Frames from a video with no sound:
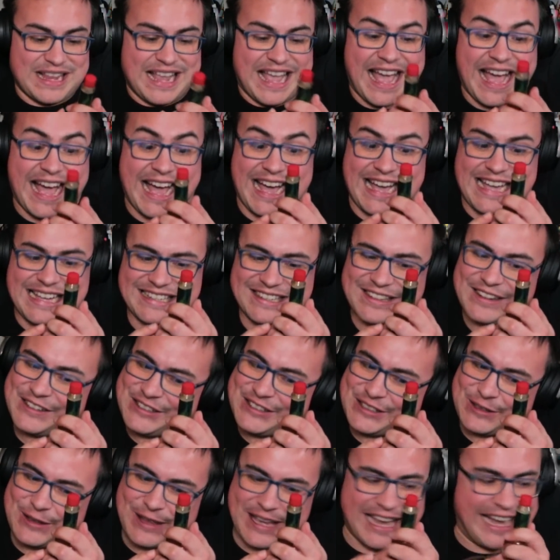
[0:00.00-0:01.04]
Ja,
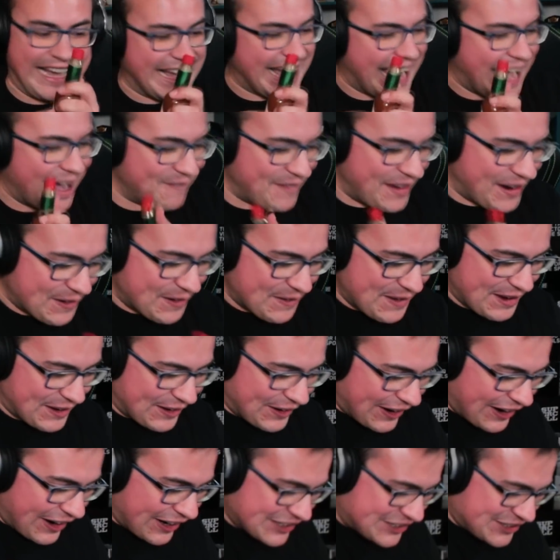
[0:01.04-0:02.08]
otro día, amigo mío,
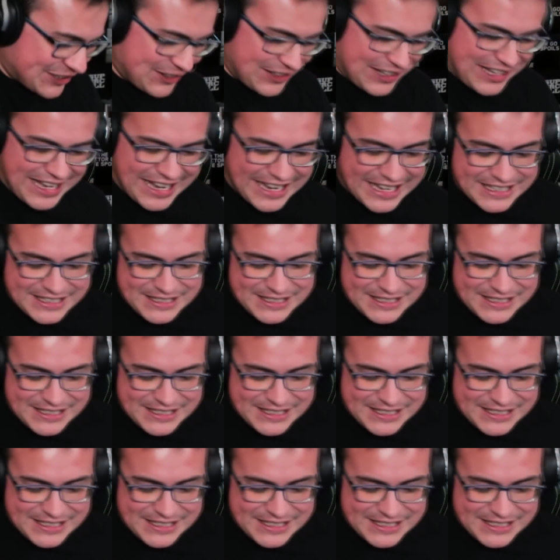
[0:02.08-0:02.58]
otro día